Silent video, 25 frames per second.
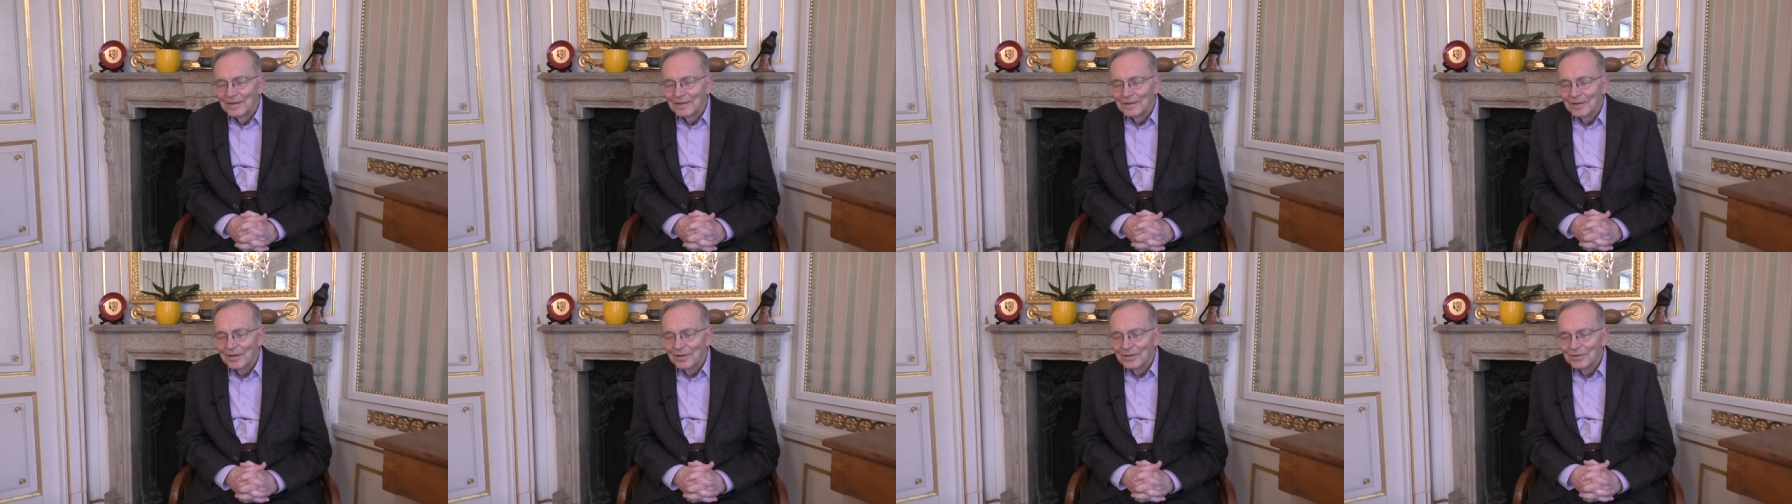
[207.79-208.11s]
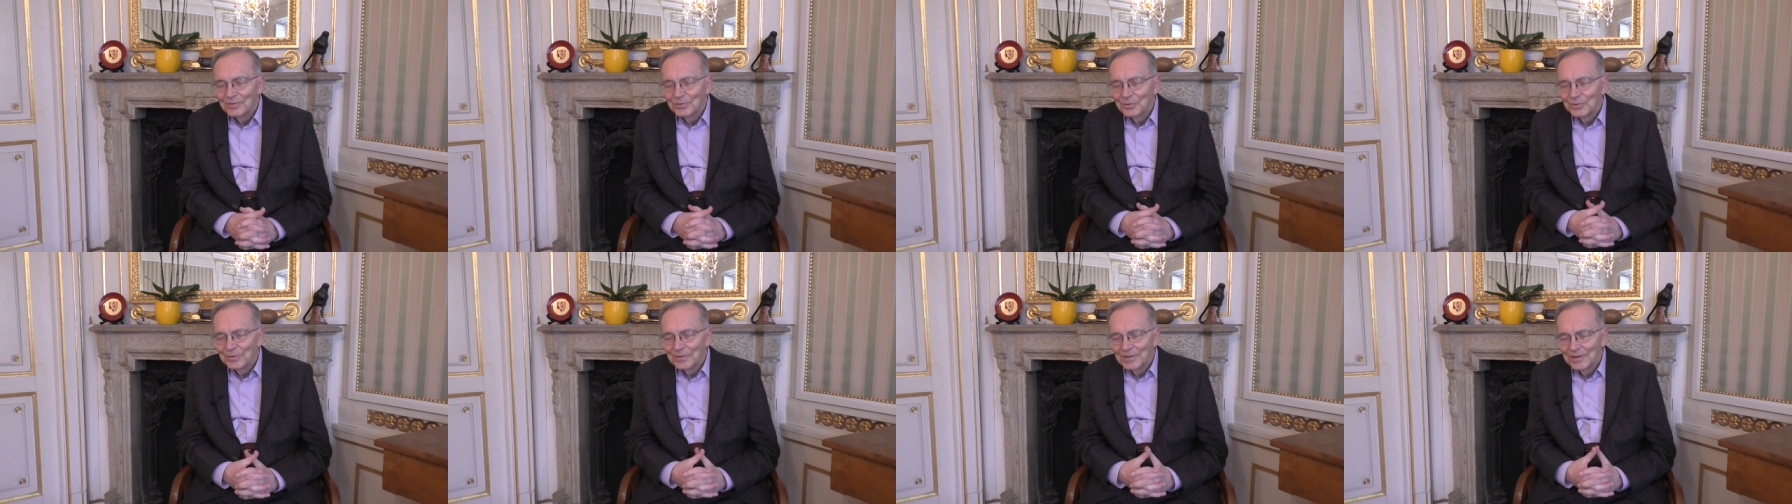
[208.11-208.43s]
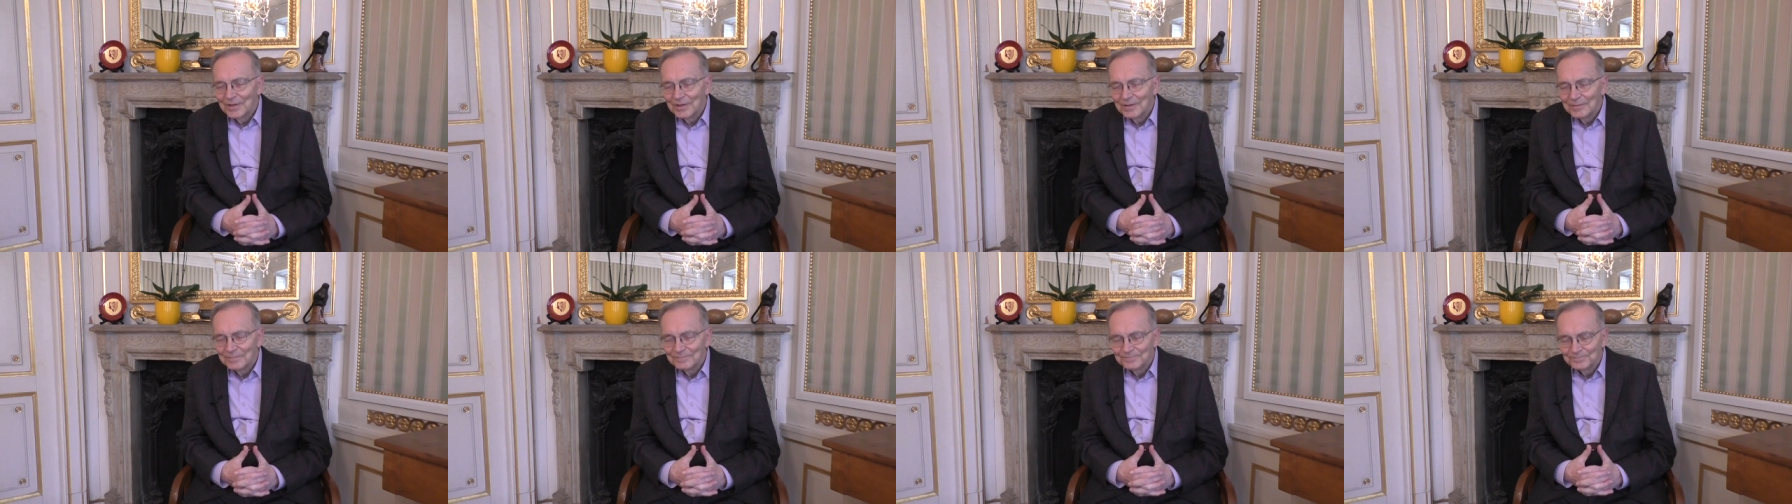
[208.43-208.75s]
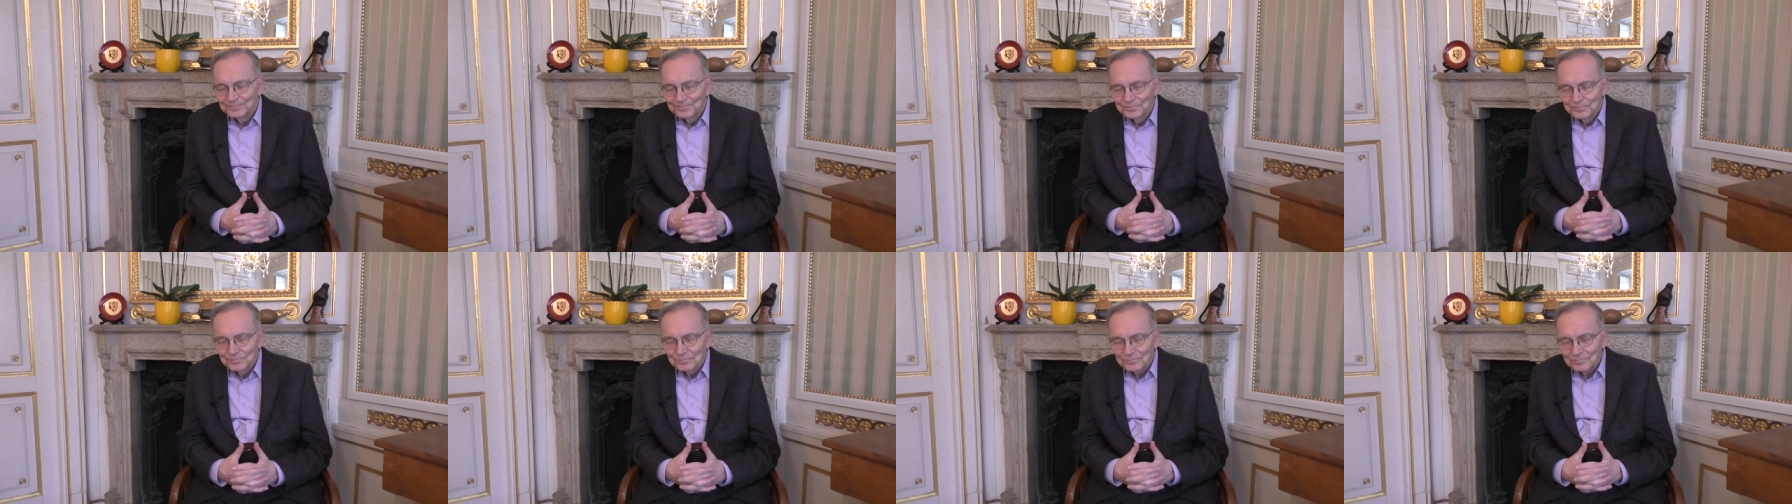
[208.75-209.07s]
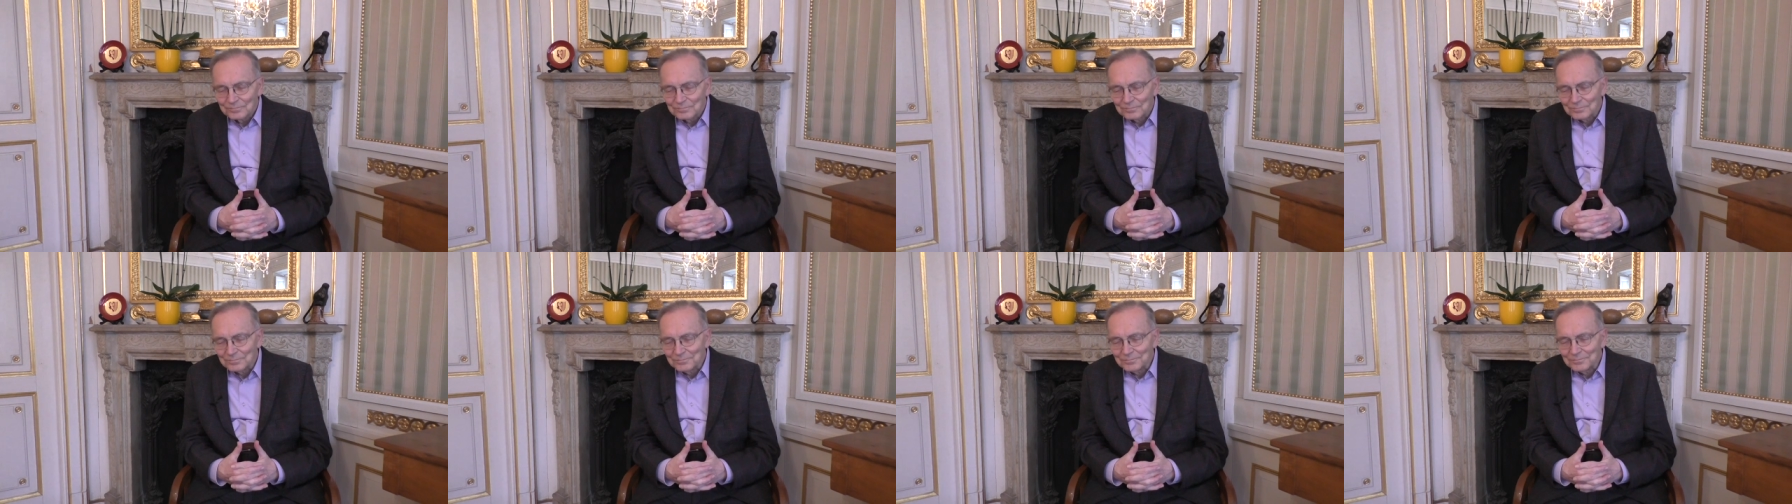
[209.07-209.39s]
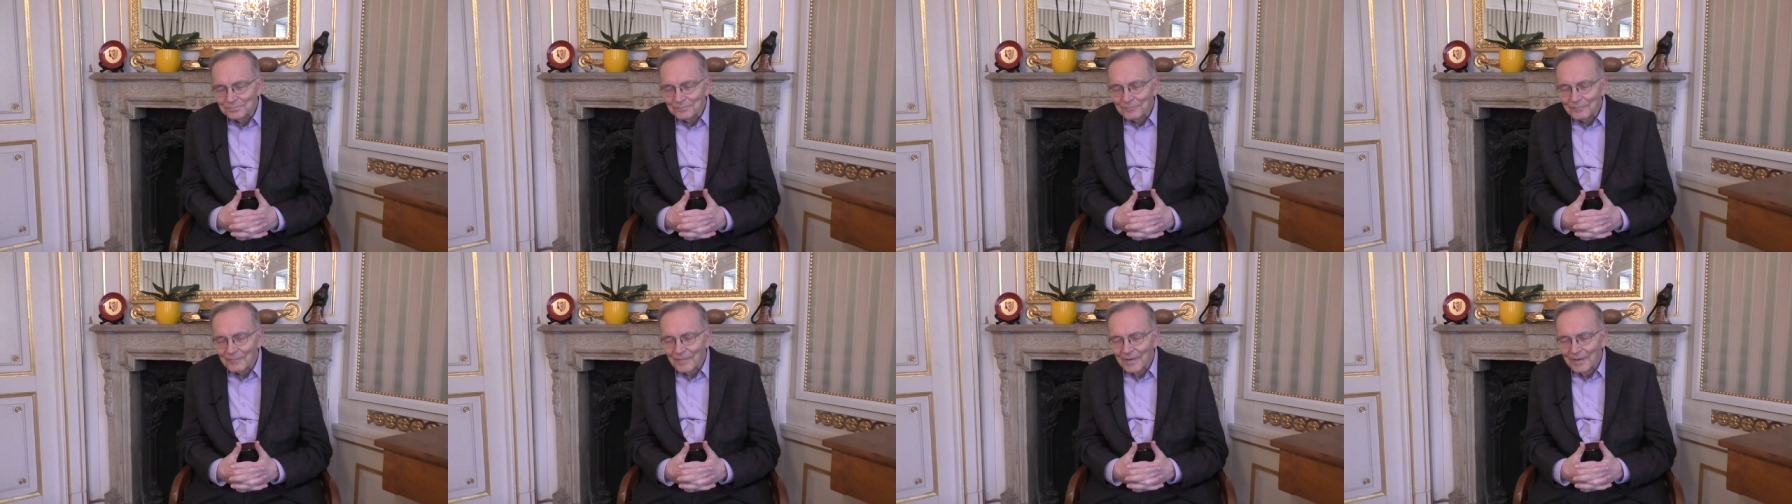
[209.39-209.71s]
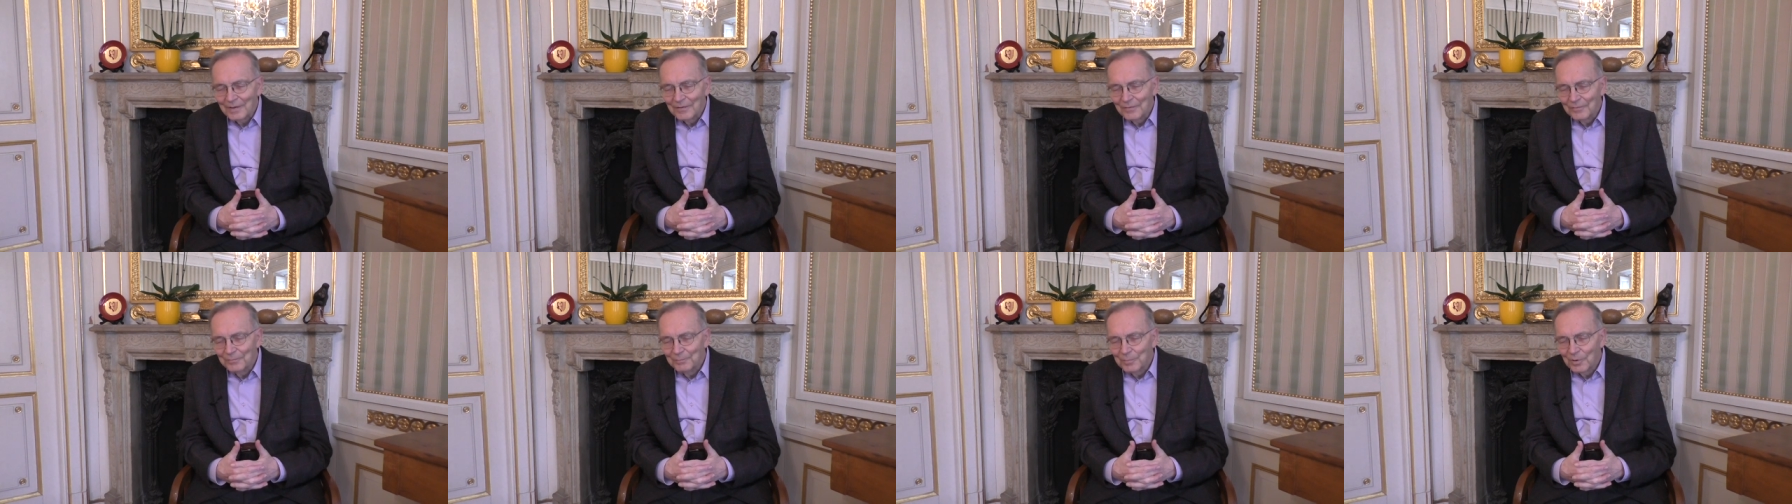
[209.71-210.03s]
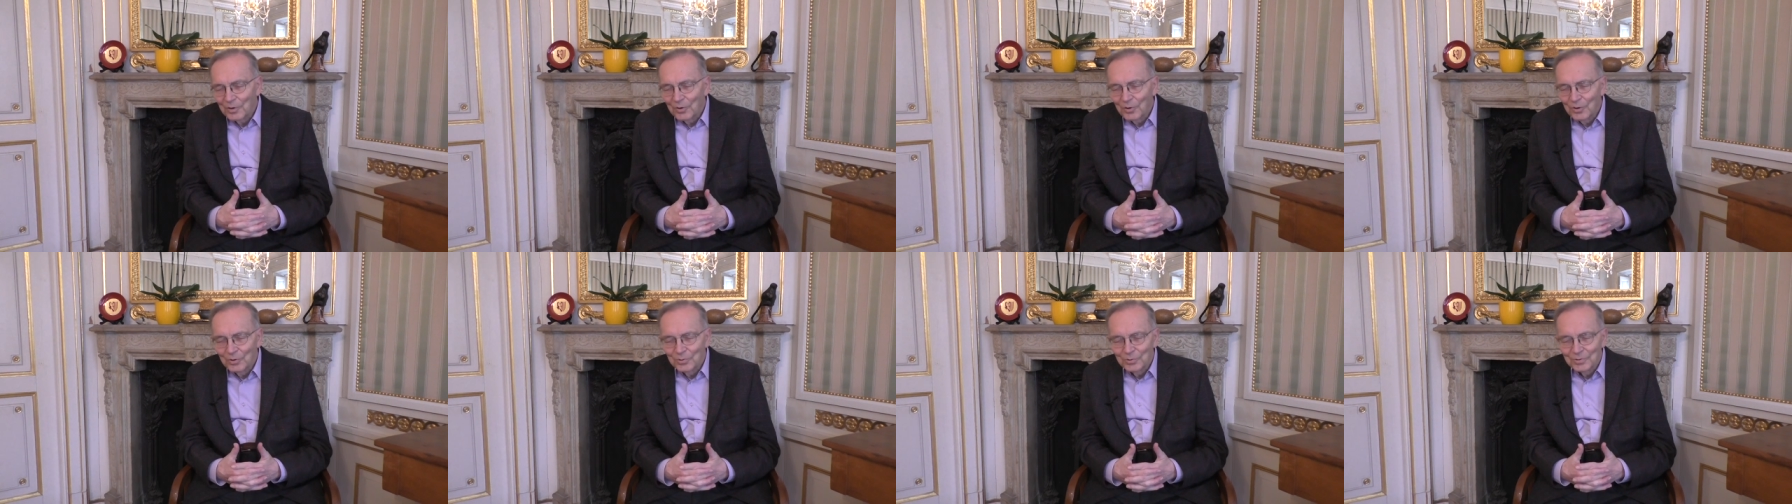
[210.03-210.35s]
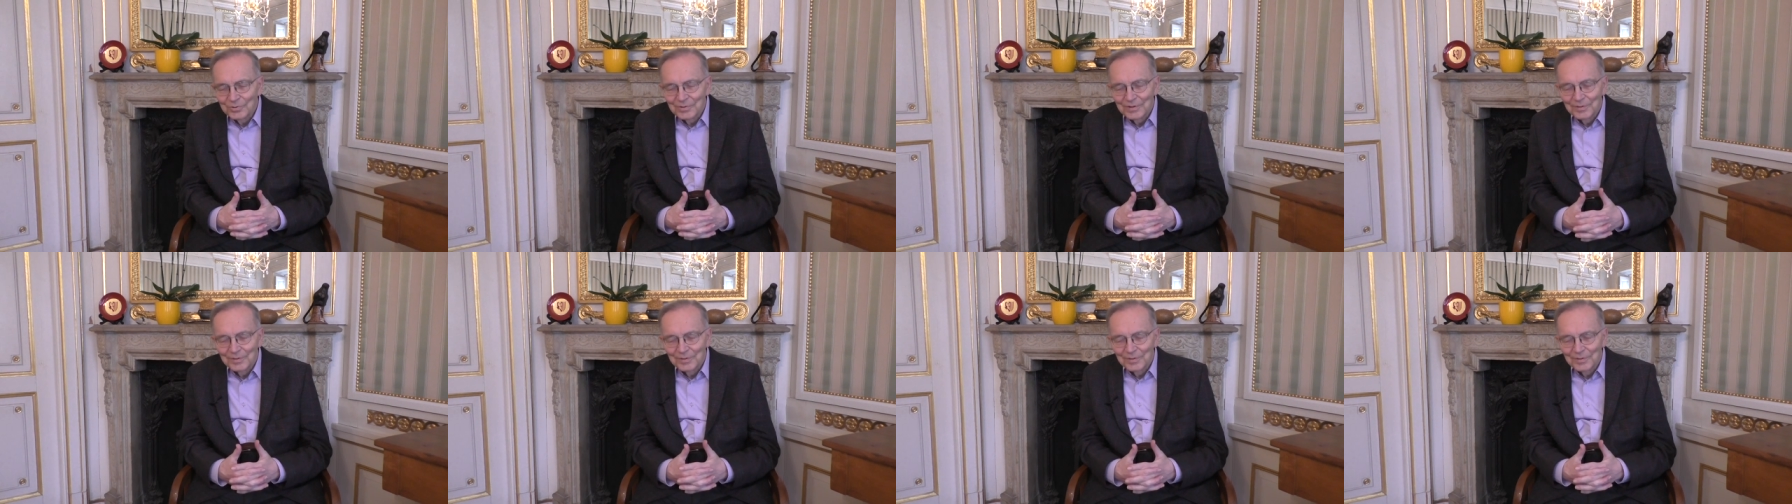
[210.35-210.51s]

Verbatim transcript: No i tutaj e, w pokoju,